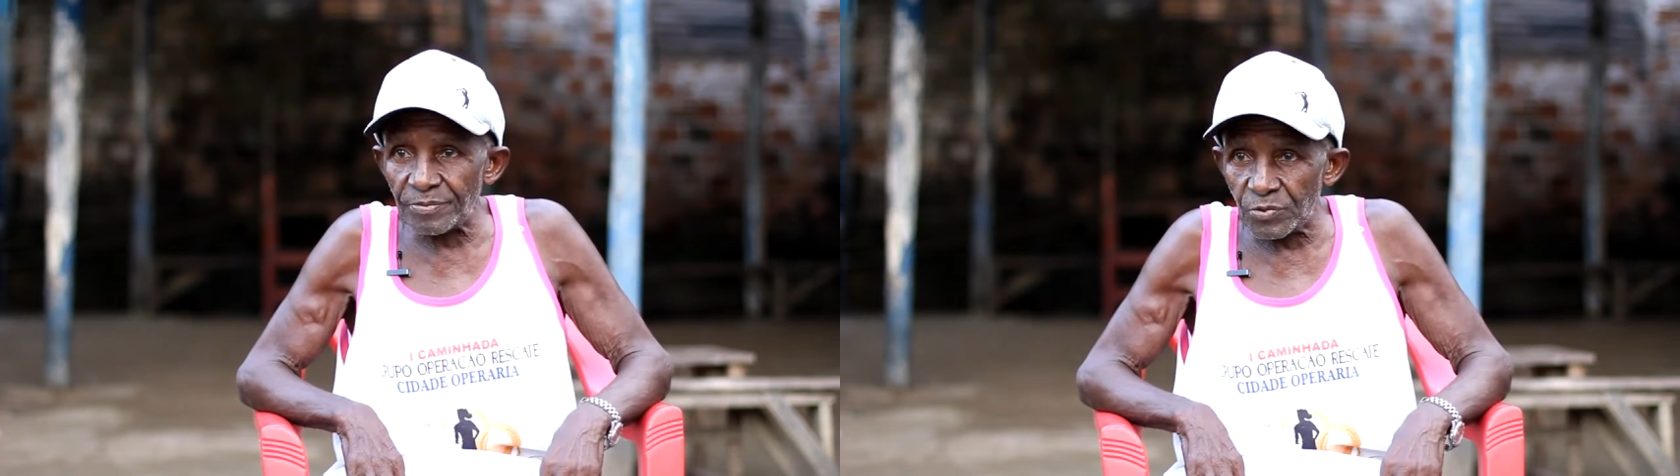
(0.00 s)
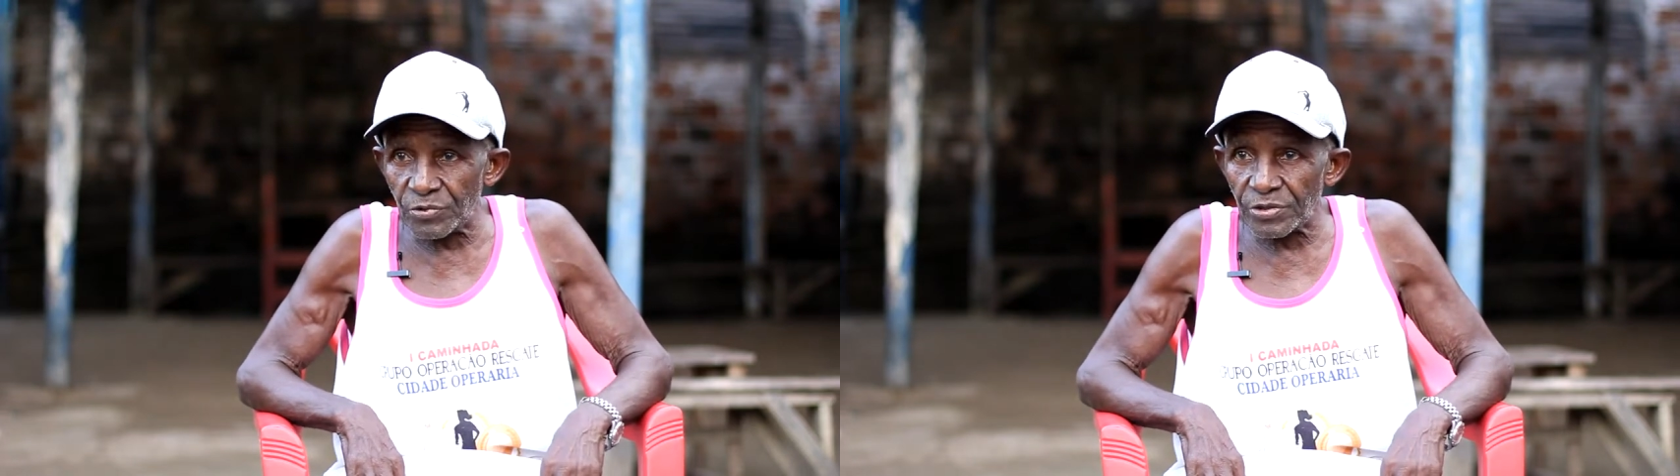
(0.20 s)

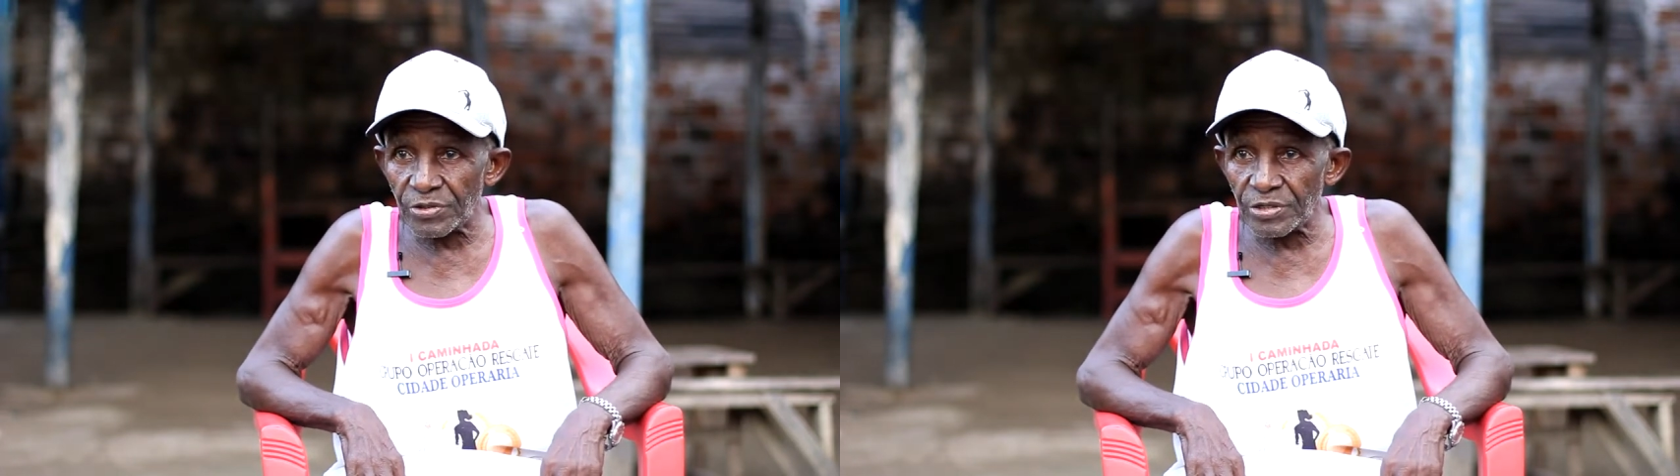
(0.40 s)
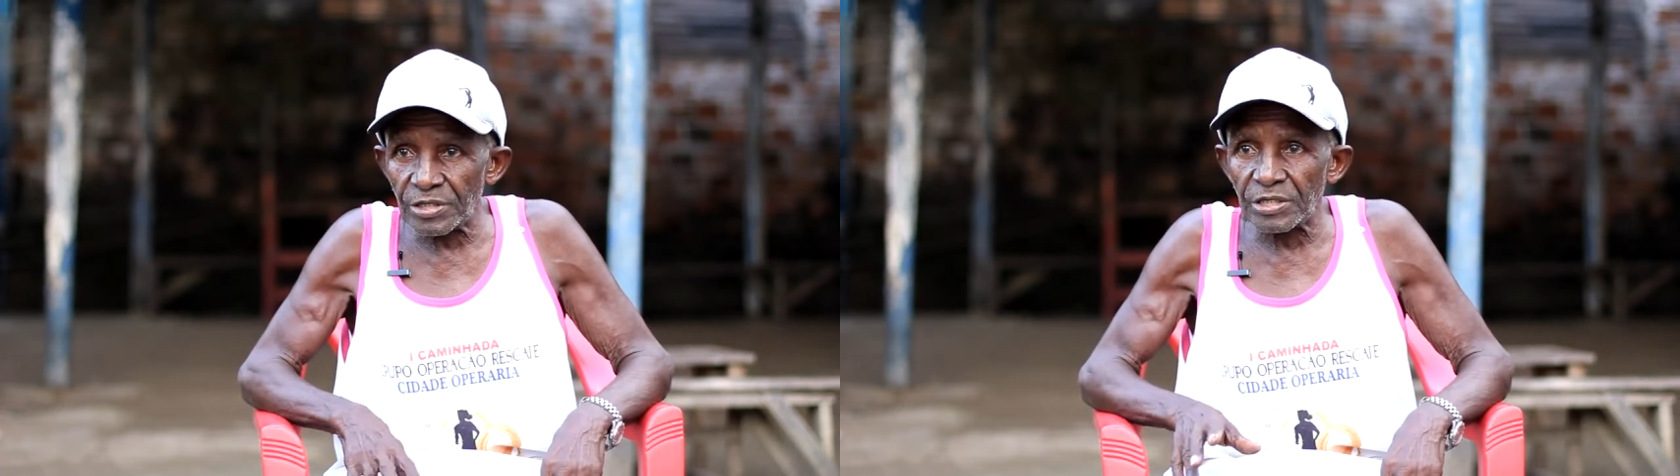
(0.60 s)
boi
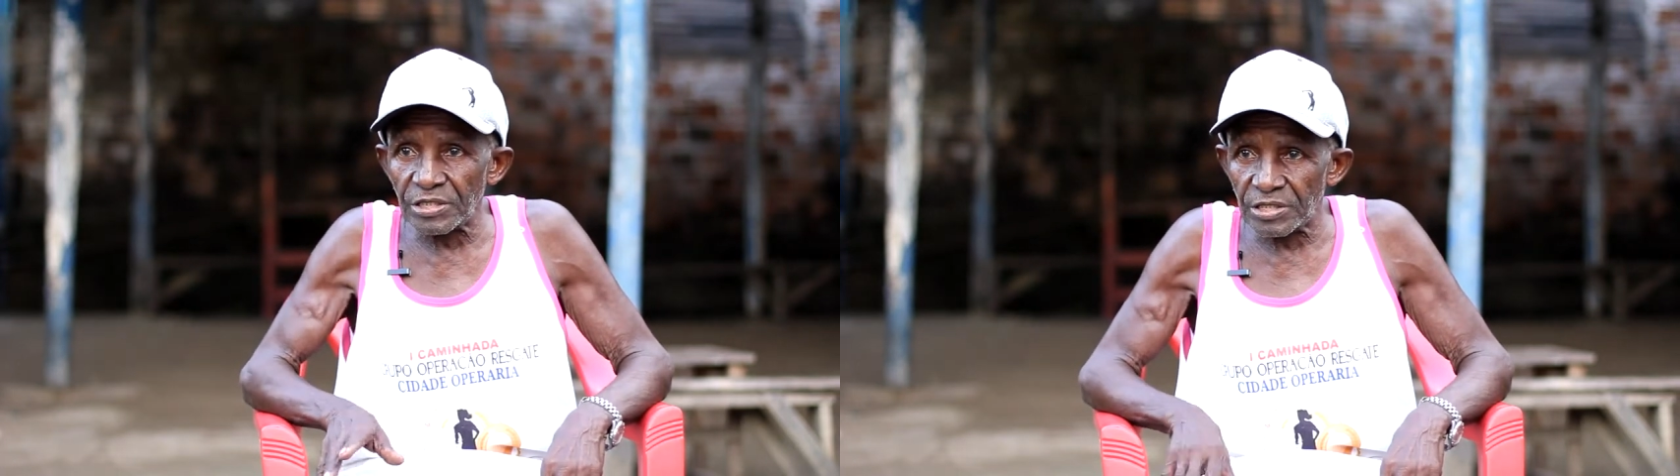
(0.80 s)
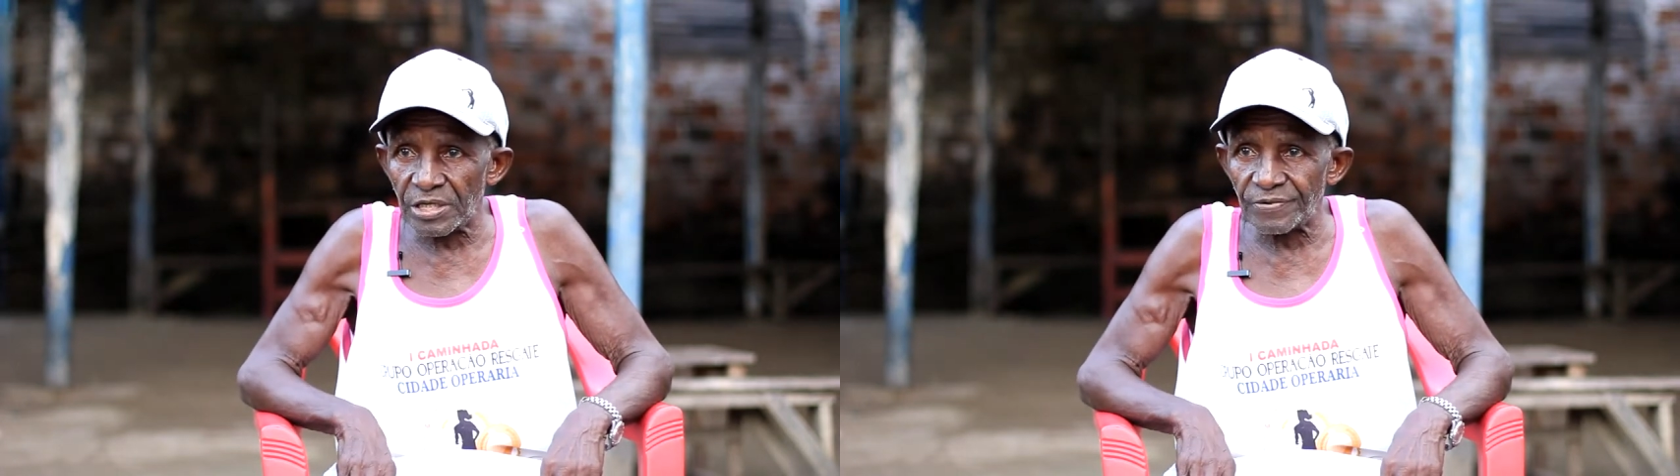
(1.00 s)
e
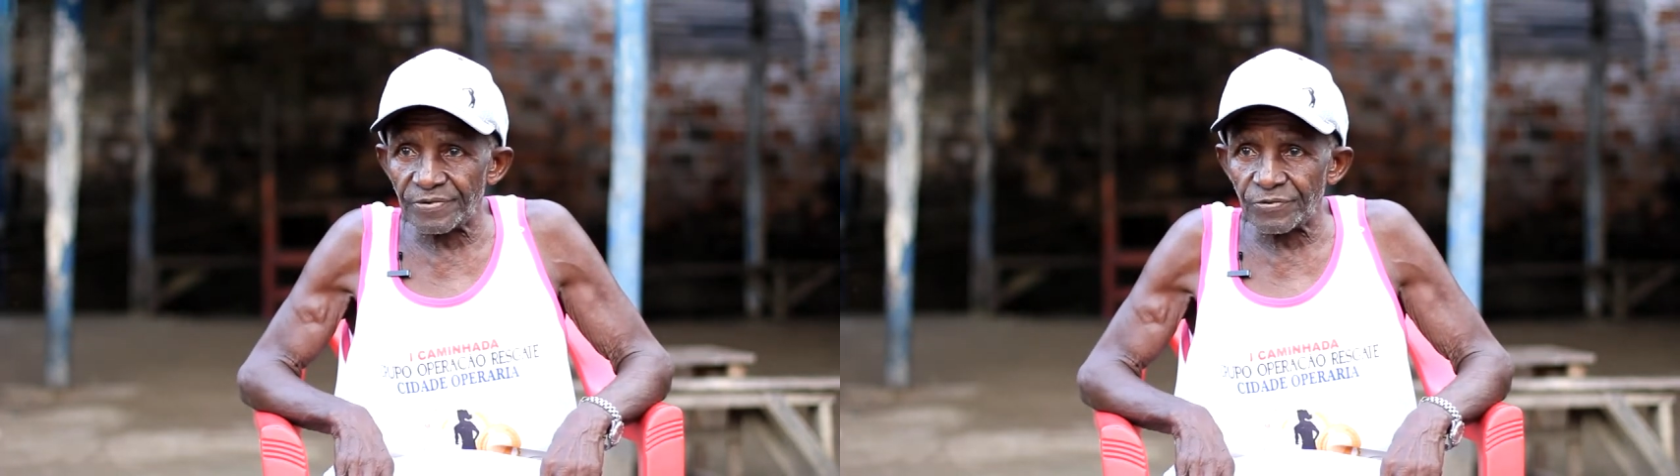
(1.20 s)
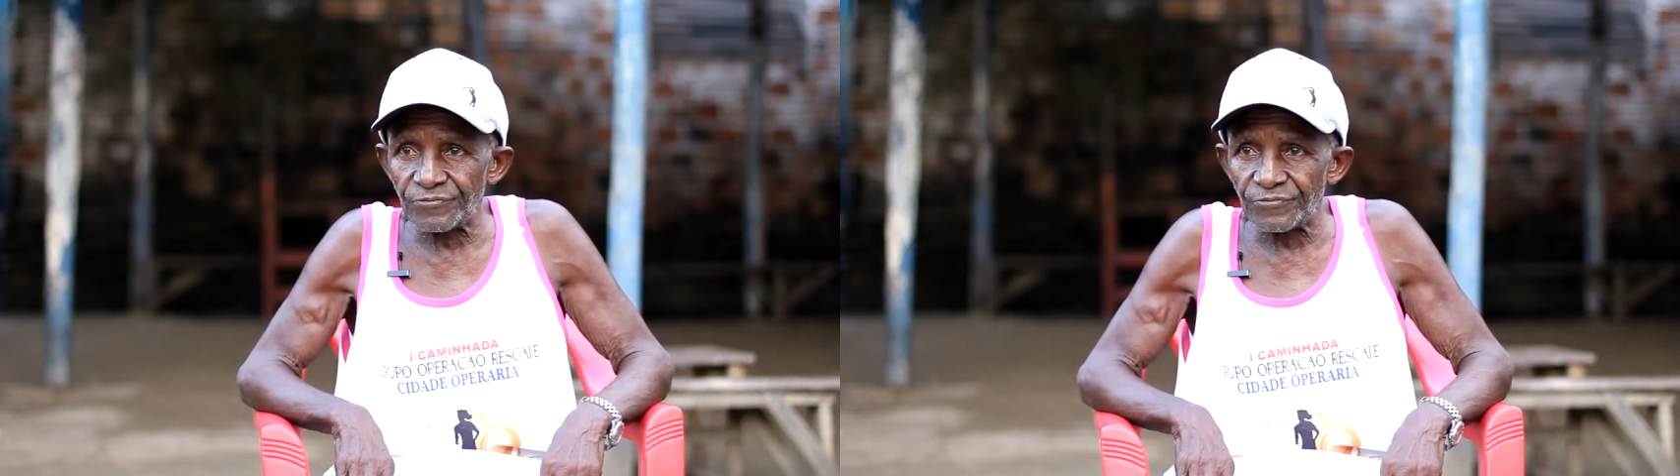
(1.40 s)
cantava.